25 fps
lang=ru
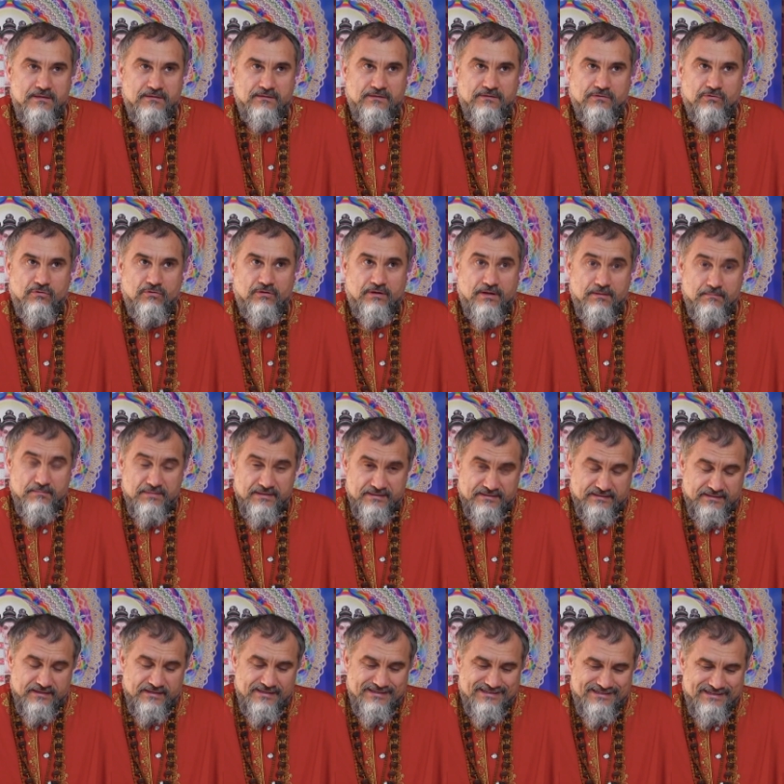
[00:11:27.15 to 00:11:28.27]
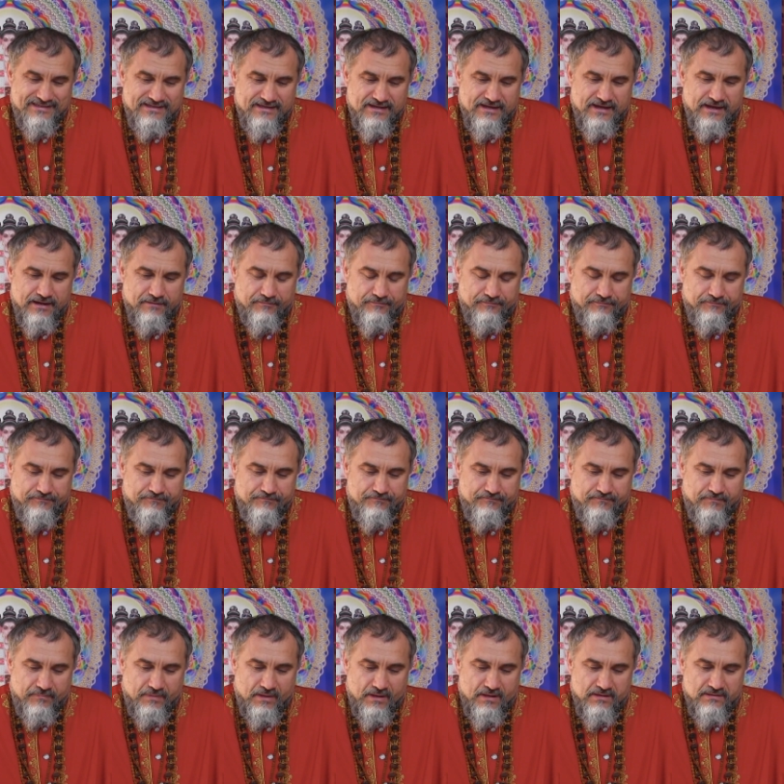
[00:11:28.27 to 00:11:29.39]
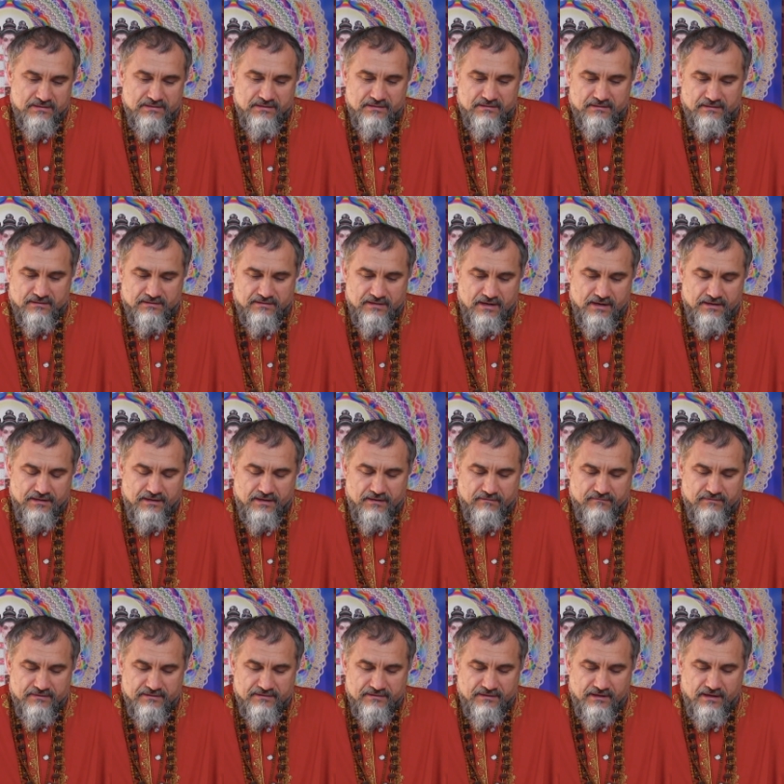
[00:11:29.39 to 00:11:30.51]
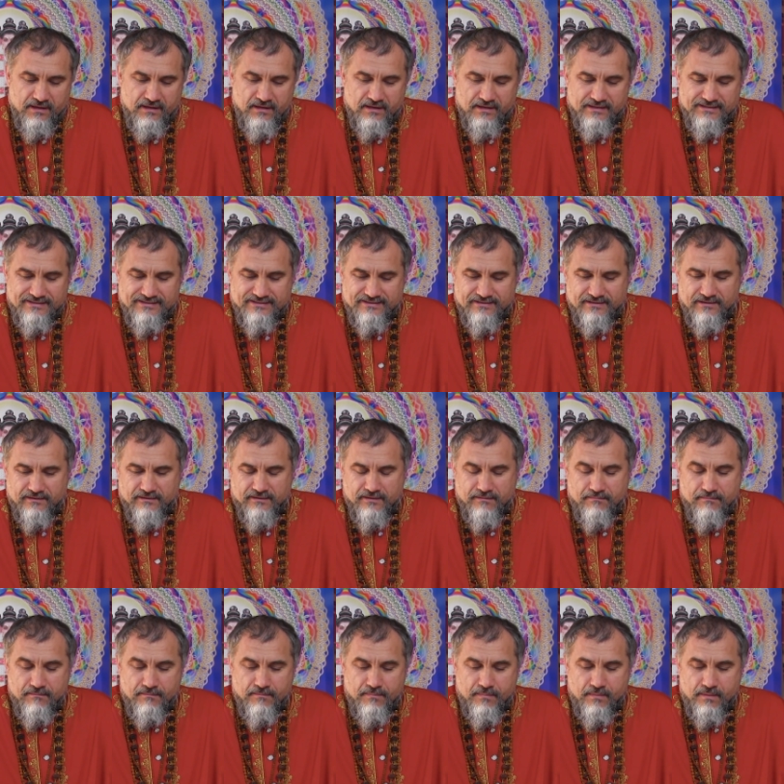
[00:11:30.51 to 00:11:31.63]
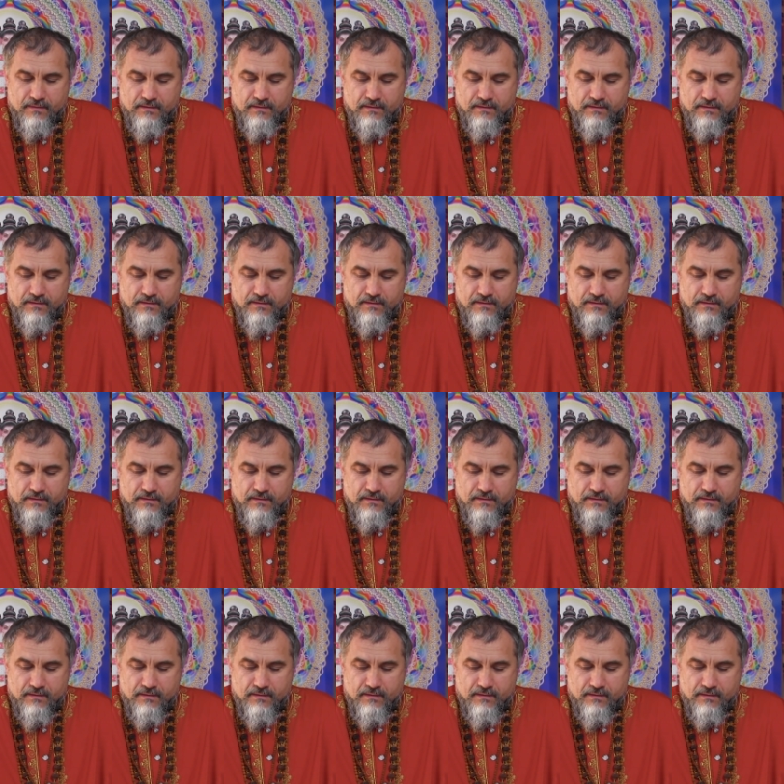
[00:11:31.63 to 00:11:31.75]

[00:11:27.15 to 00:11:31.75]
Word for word: насколько мы соединяем – созерцание воззрения с телом,